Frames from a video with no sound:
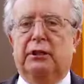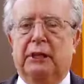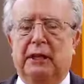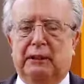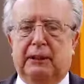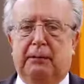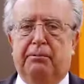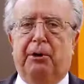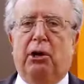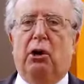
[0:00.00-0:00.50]
In
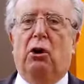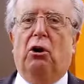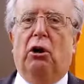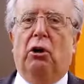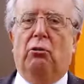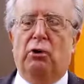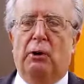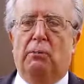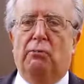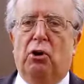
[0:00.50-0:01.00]
altre
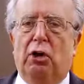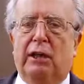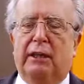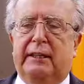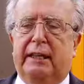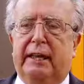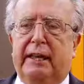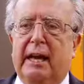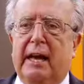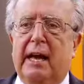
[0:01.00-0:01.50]
parole, è una buona
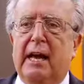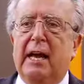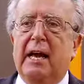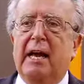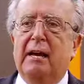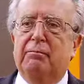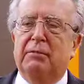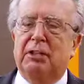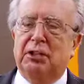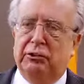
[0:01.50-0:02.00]
idea,
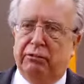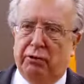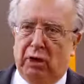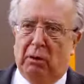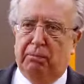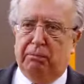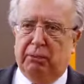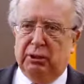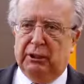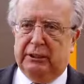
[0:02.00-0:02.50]
ma ci
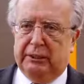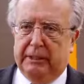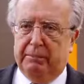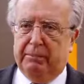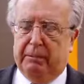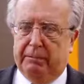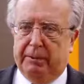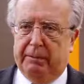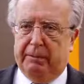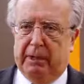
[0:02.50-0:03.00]
vorrà un po' di
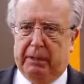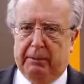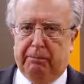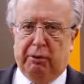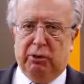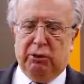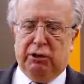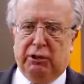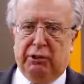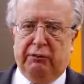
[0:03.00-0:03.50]
tempo prima che
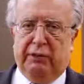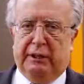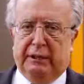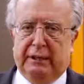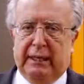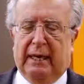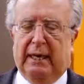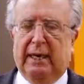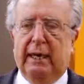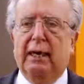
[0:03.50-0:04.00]
possa
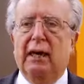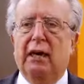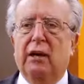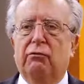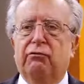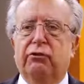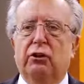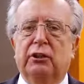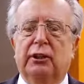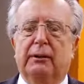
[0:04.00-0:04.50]
diventare
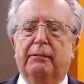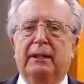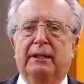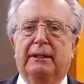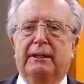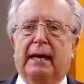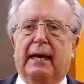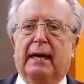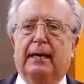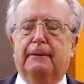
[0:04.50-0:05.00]

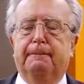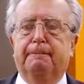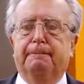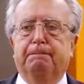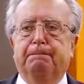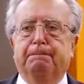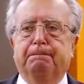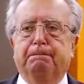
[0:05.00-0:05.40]
fondamentale.